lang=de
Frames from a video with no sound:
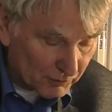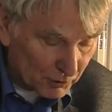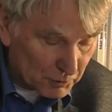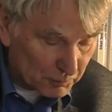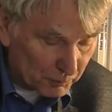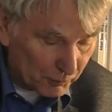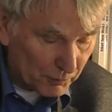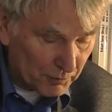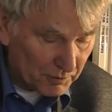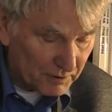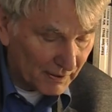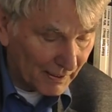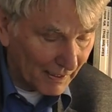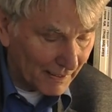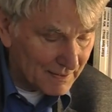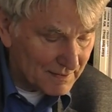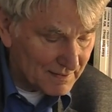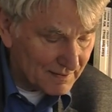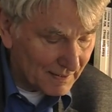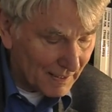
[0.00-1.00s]
versprühte
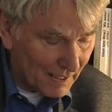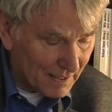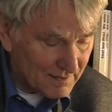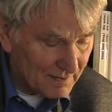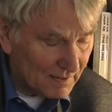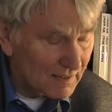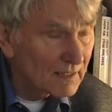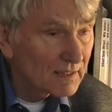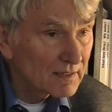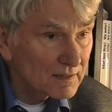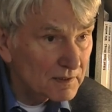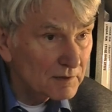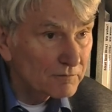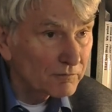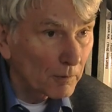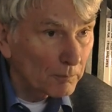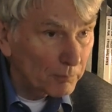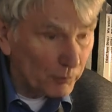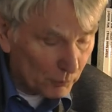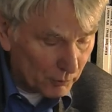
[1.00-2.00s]
Reizgas, sie
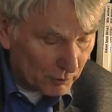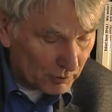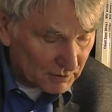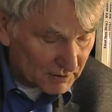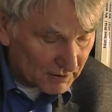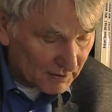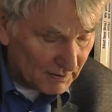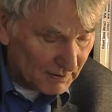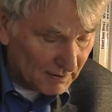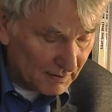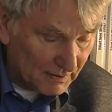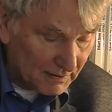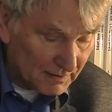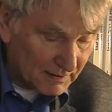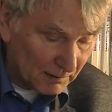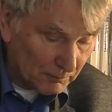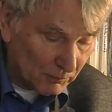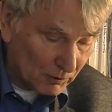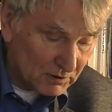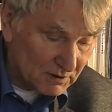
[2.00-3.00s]
verprügelte
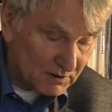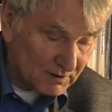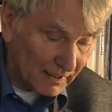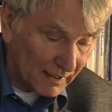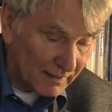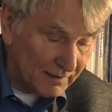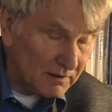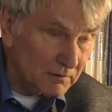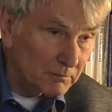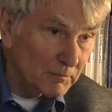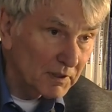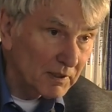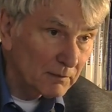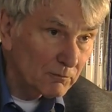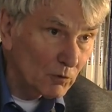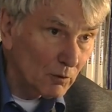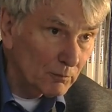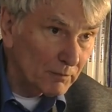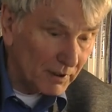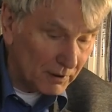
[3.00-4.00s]
Demonstranten mit dem
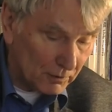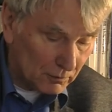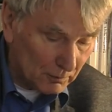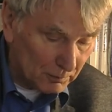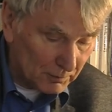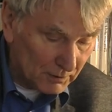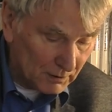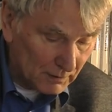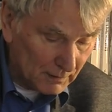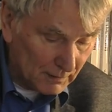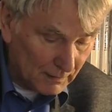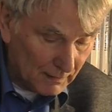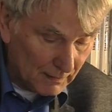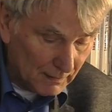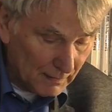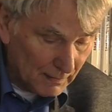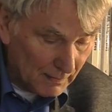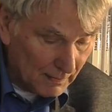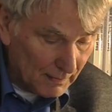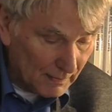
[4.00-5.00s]
Gummiknüppel.
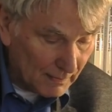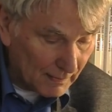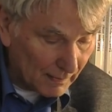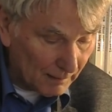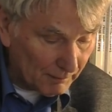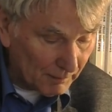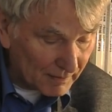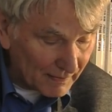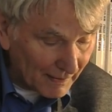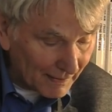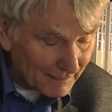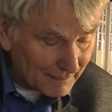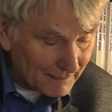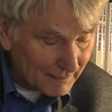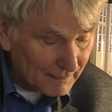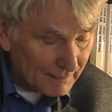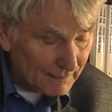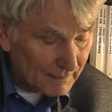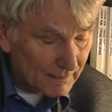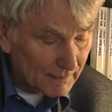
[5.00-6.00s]
Aber nein,
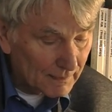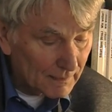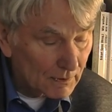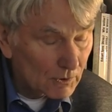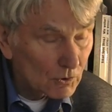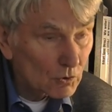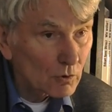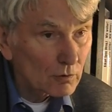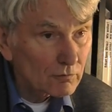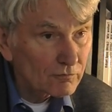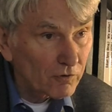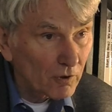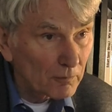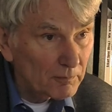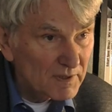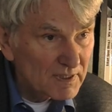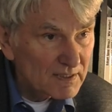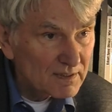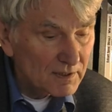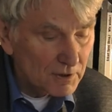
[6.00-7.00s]

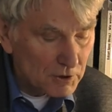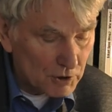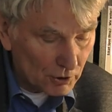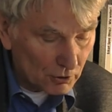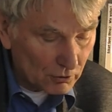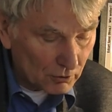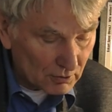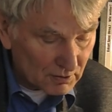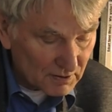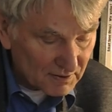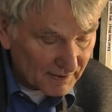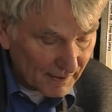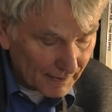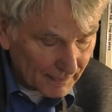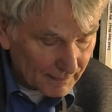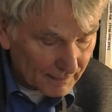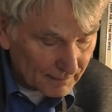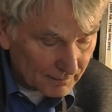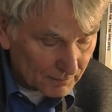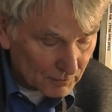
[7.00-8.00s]
konformistische
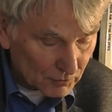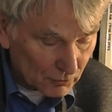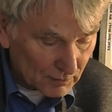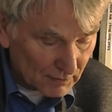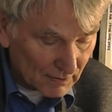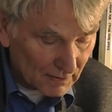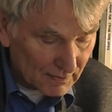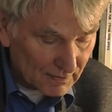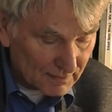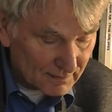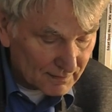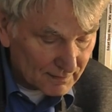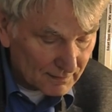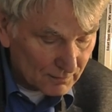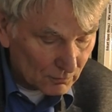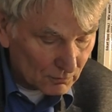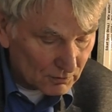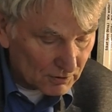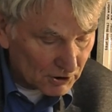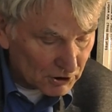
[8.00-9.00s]

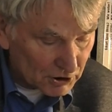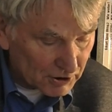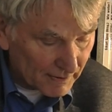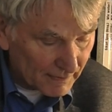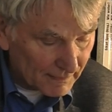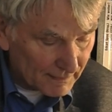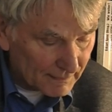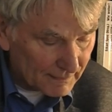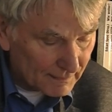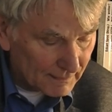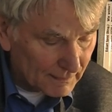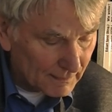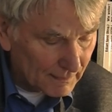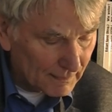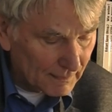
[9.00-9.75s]
Konzernjournalisten unterstellen,